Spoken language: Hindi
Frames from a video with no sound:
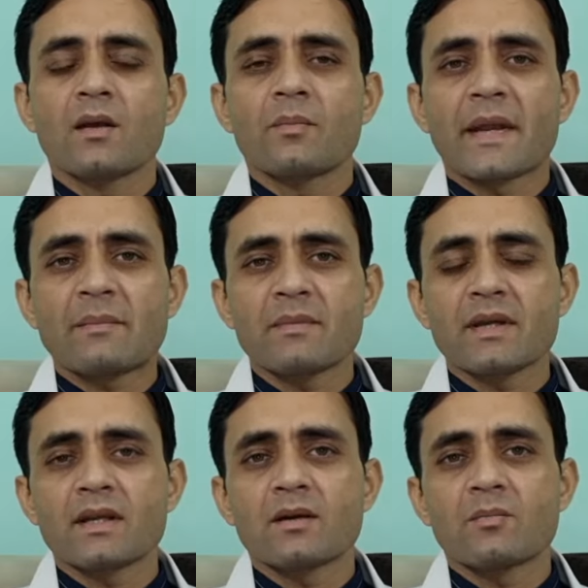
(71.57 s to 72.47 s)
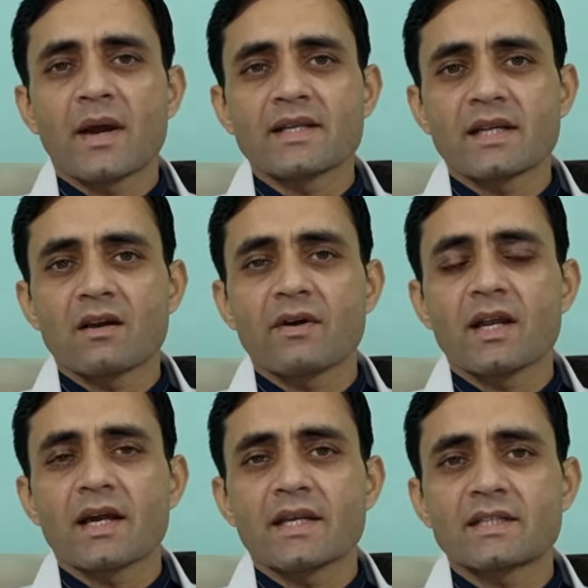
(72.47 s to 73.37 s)
पेट में पाया जाने
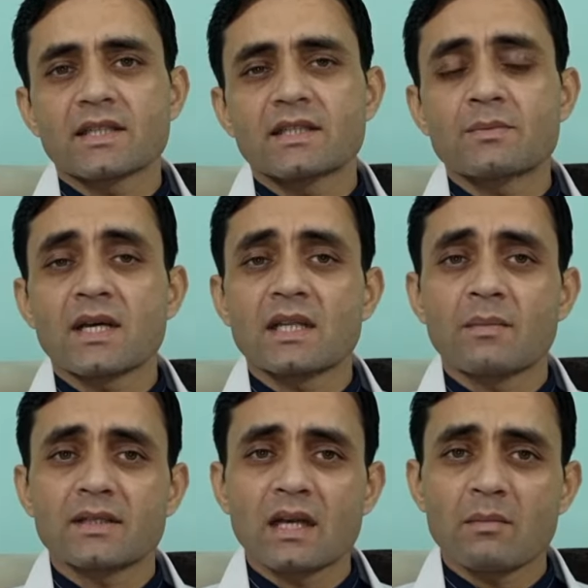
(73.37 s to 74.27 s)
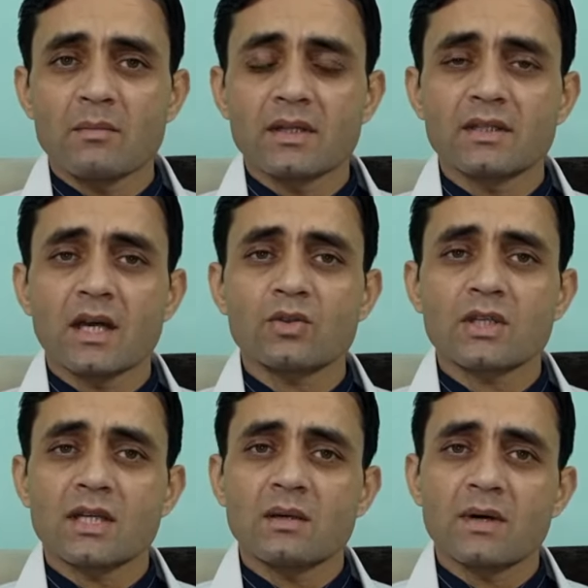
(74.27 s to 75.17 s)
वाला एसिड जब ज़्यादा मात्रा में बनता है उसका
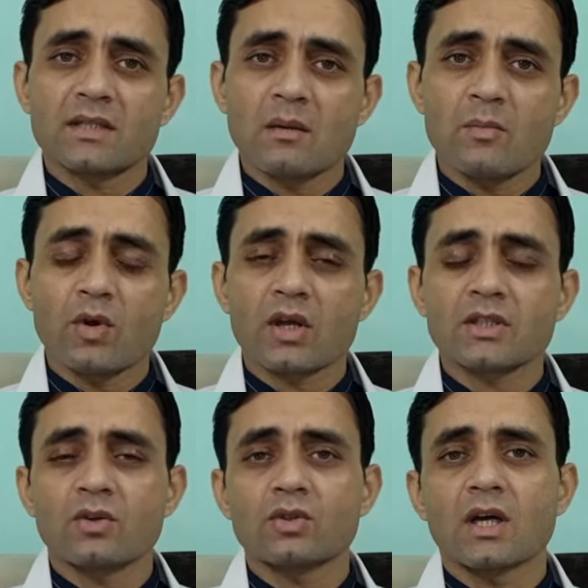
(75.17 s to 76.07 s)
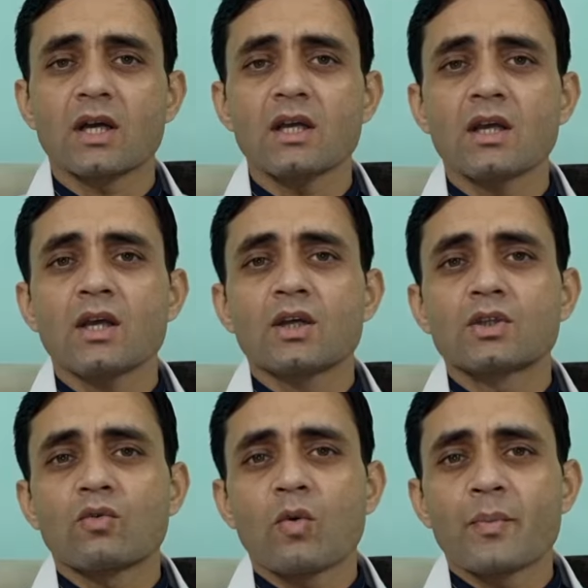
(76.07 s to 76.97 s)
ज़्यादा मात्रा में प्रोडक्शन होता है
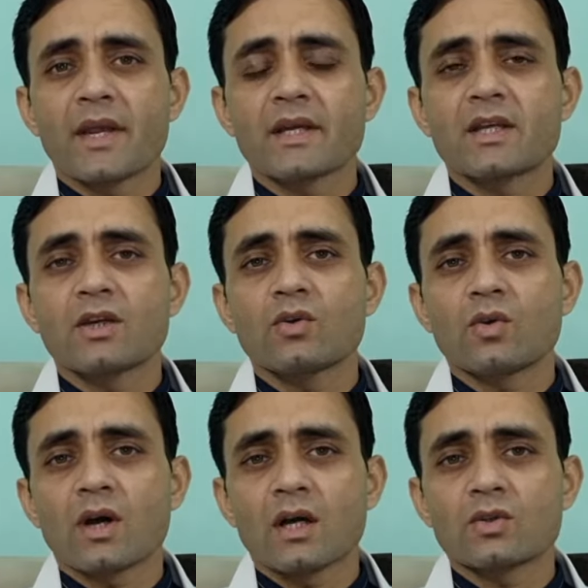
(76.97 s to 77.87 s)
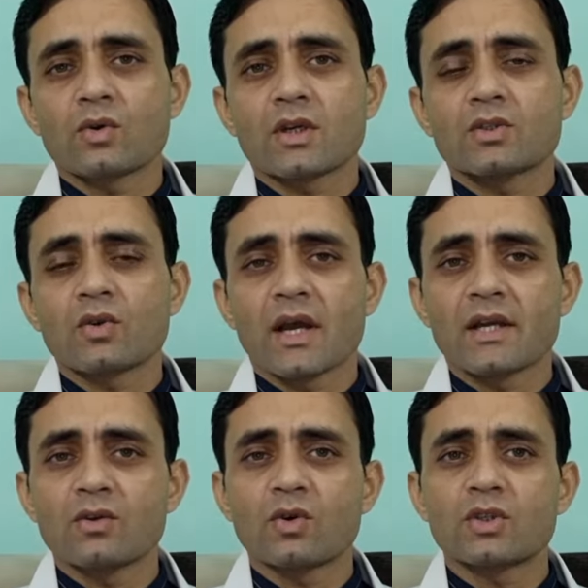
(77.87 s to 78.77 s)
तो वो पेट की और आंतों की जो
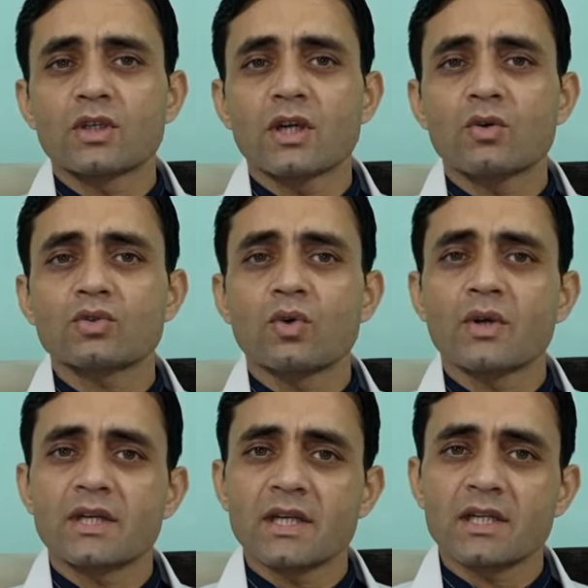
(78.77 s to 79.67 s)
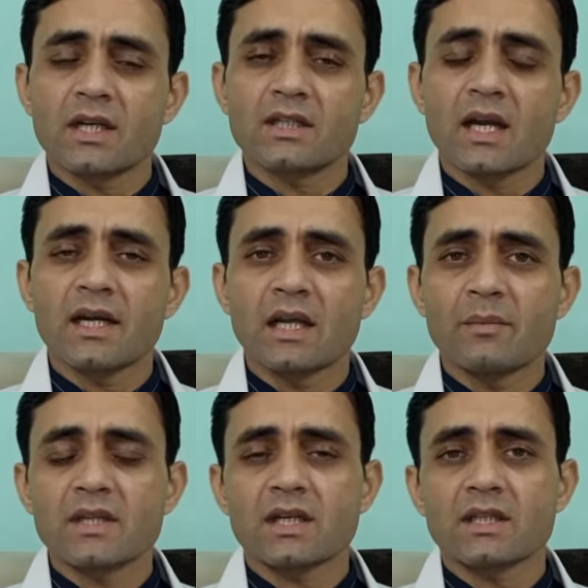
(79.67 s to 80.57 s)
लाइनिंग होती है उसको इरीटेट करता है
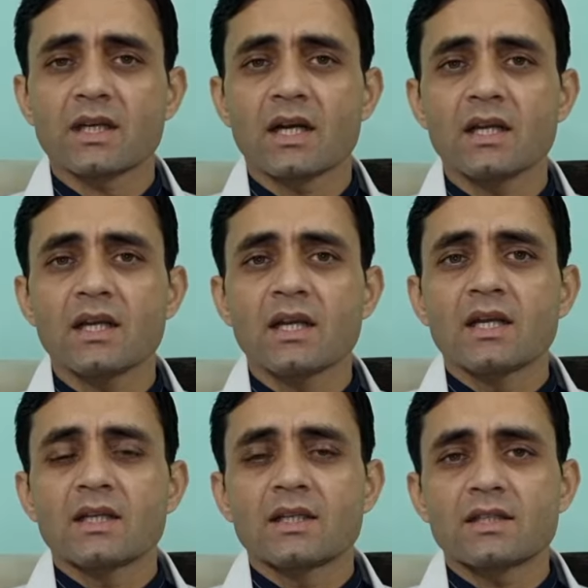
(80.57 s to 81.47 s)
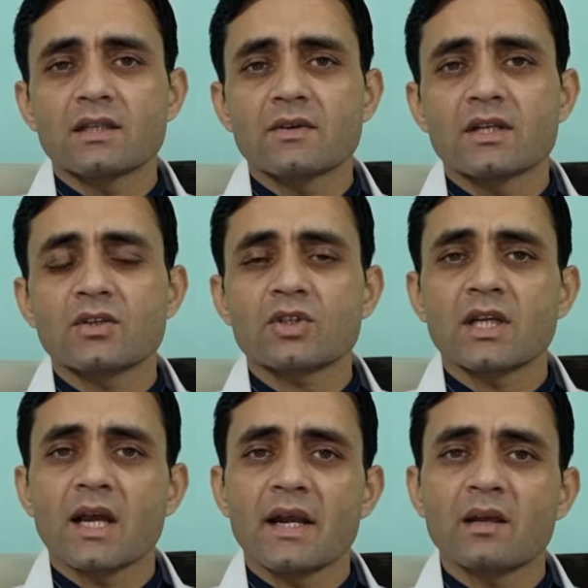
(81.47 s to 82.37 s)
डैमेज करता है जिसकी वजह से उसकी
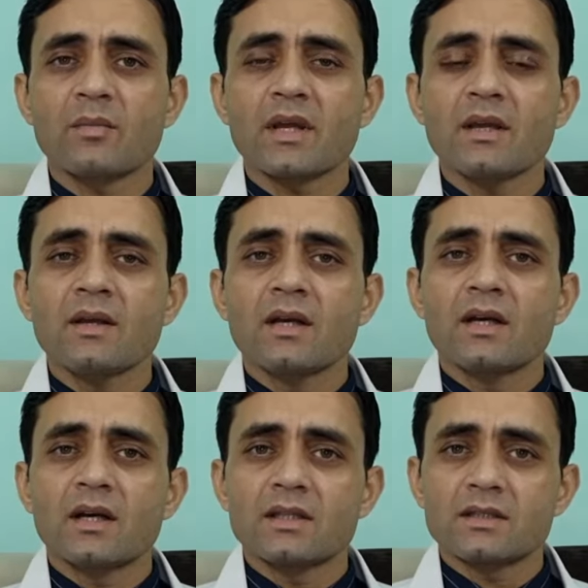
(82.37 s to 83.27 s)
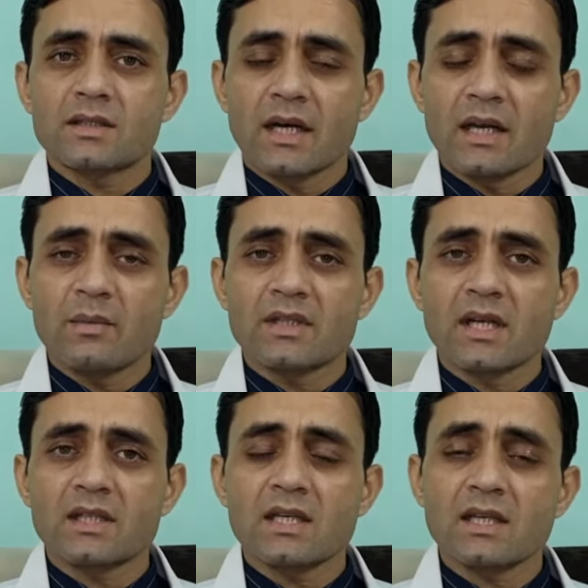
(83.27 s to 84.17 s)
लाइनिंग में छाले बन
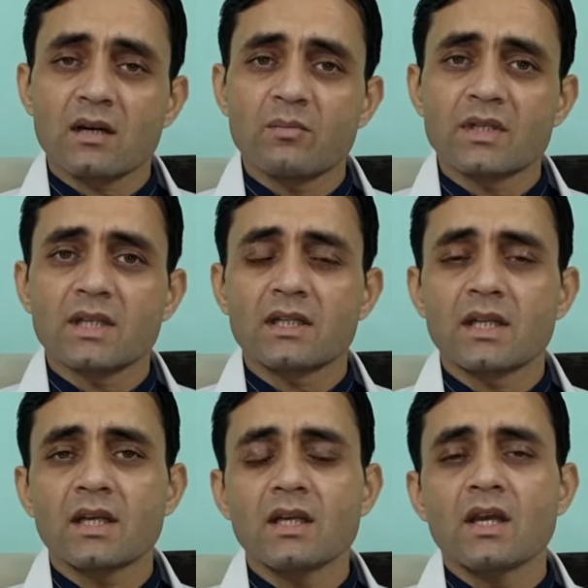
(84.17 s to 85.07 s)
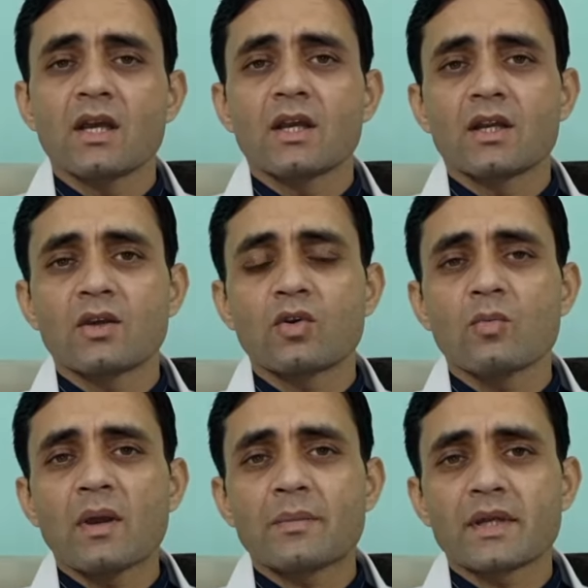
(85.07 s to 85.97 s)
जाते हैं ज़ख़म बन जाते हैं इन्हीं को
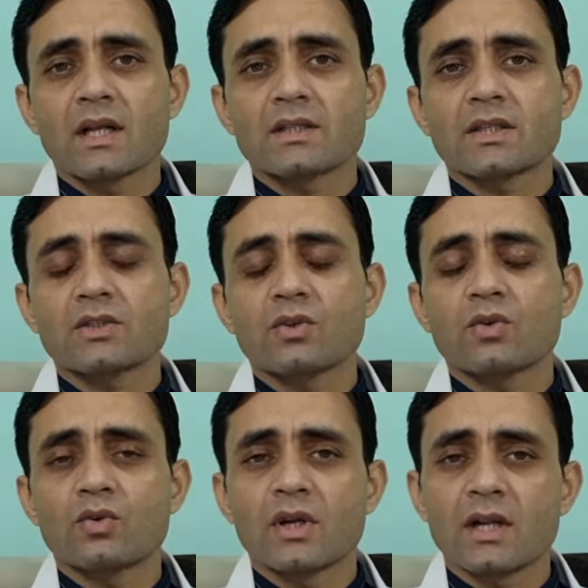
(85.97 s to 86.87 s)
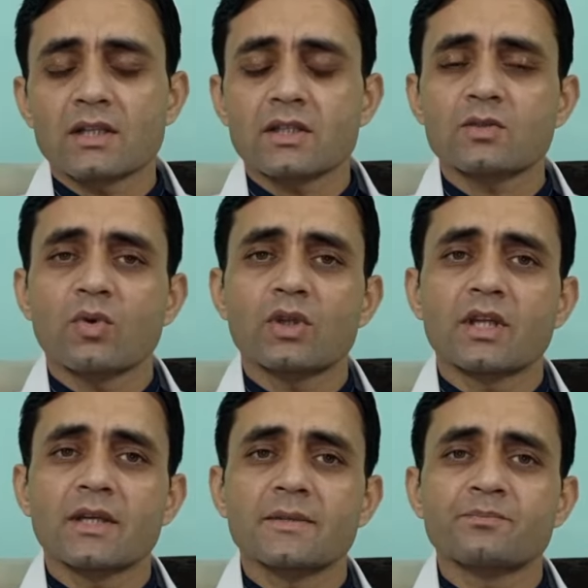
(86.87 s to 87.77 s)
पेप्टिक अल्सर्स और डूडन अल्सर्स
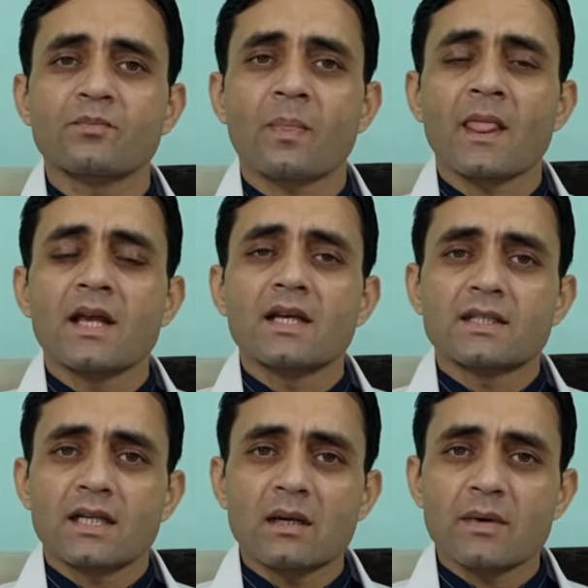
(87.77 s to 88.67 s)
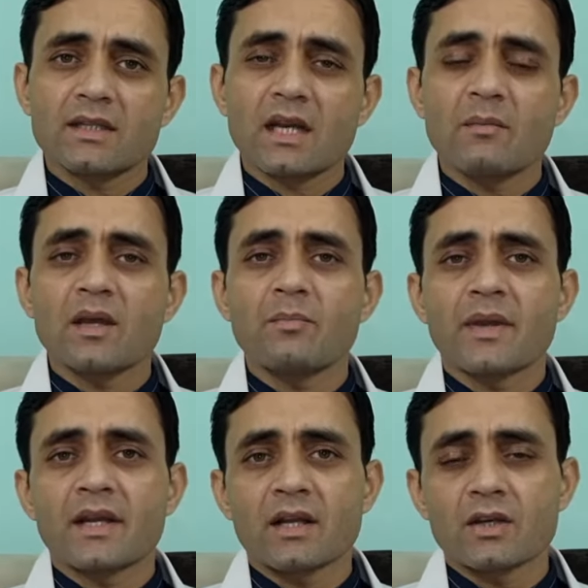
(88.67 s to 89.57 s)
बोलते हैं ज़्यादा मात्रा में
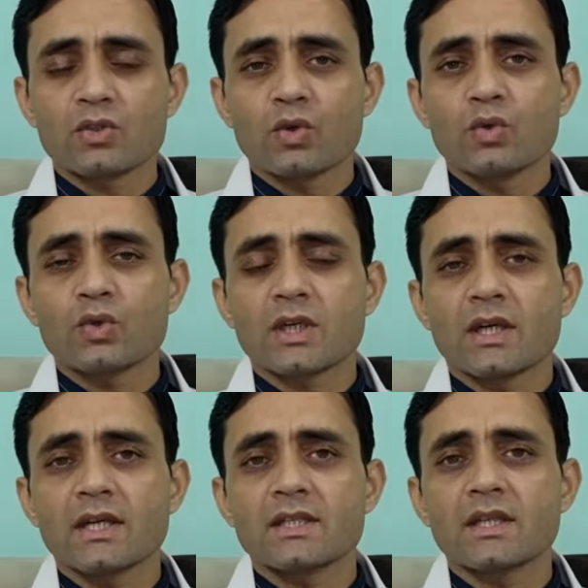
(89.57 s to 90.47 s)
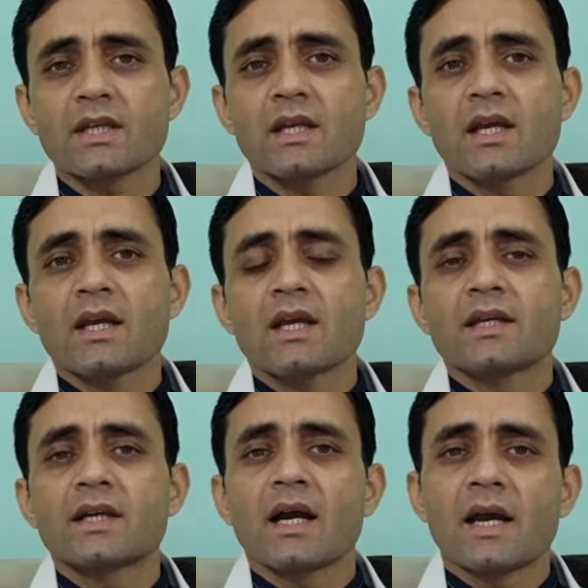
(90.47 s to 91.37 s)
पेन किलर्स को यूज़ करने से
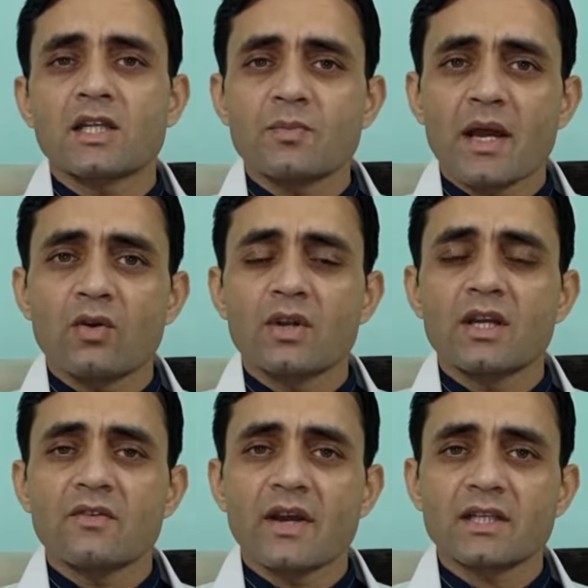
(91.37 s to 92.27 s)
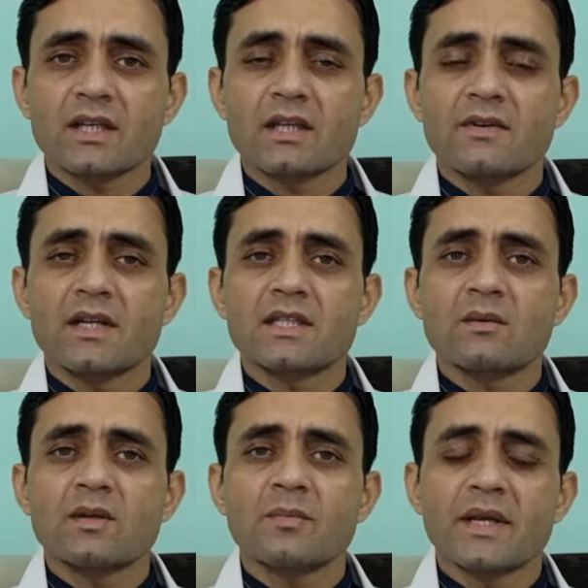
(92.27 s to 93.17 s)
या एच पायलोरी इन्फेक्शन की वजह से
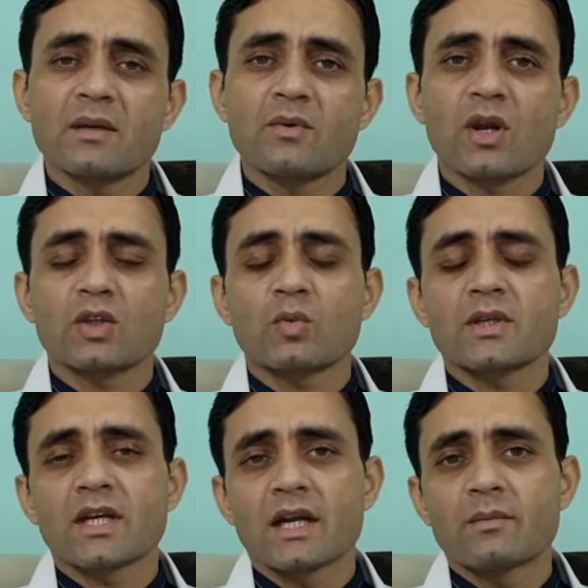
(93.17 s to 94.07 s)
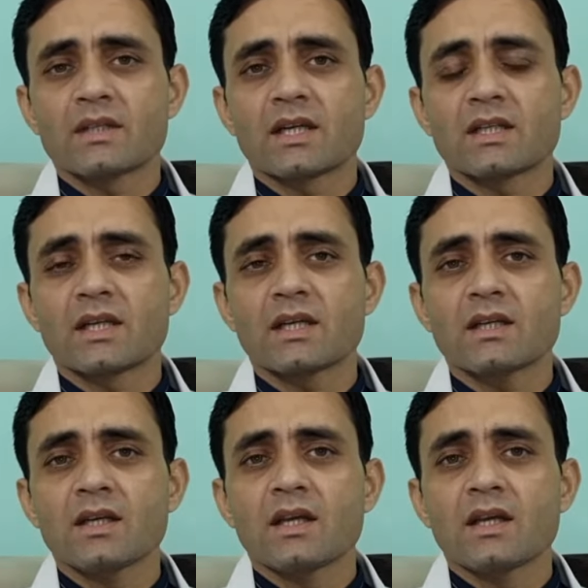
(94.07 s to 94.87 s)
भी पेट में और आंतों में छाले बन जाते हैं